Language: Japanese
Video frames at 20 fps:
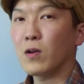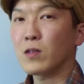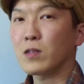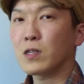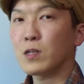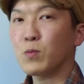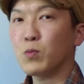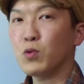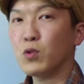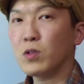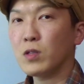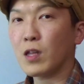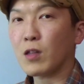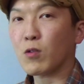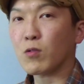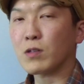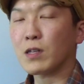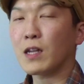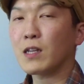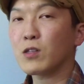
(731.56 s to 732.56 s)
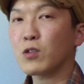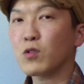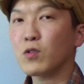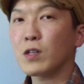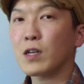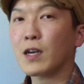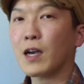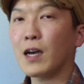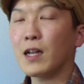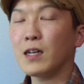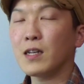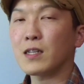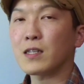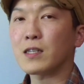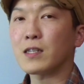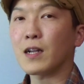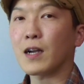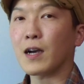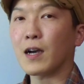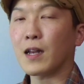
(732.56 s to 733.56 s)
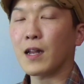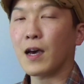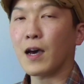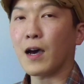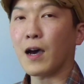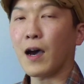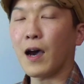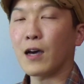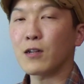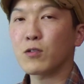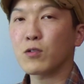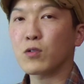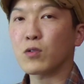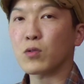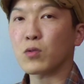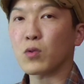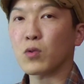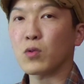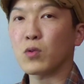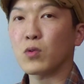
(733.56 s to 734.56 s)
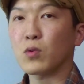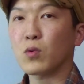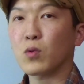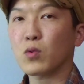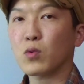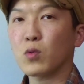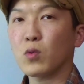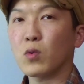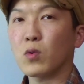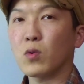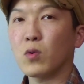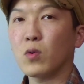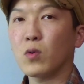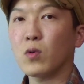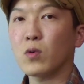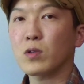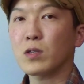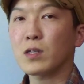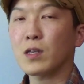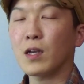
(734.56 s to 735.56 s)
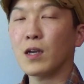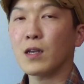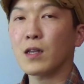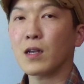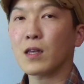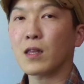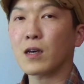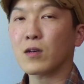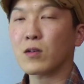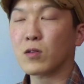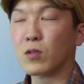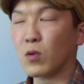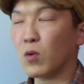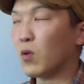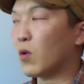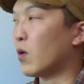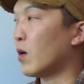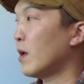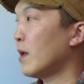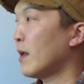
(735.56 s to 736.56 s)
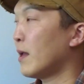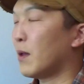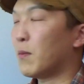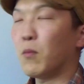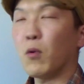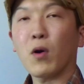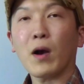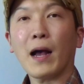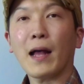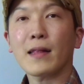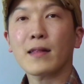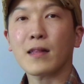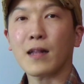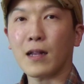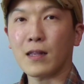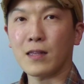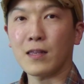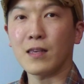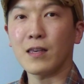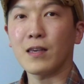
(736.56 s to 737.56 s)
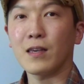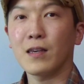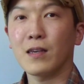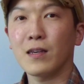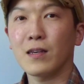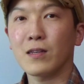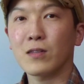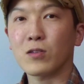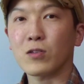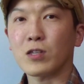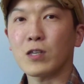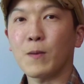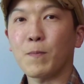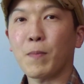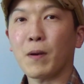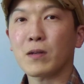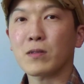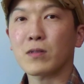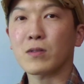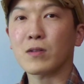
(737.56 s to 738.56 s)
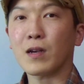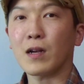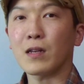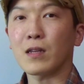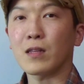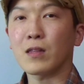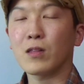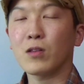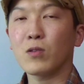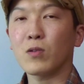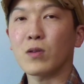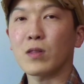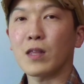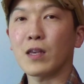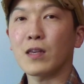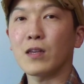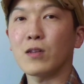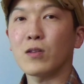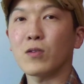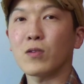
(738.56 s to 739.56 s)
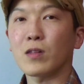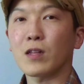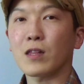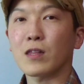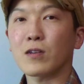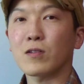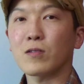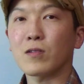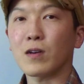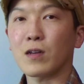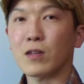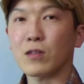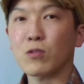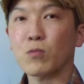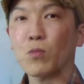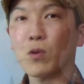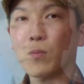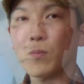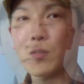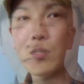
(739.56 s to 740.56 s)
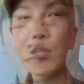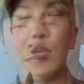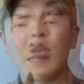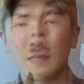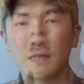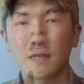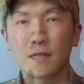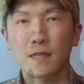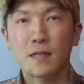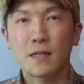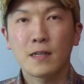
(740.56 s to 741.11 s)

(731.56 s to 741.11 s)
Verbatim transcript: 自分で登山中に管理しながら歩くということをしていただくと、もう簡単に心拍数管理っていうのはできるようになってくるかなと思います。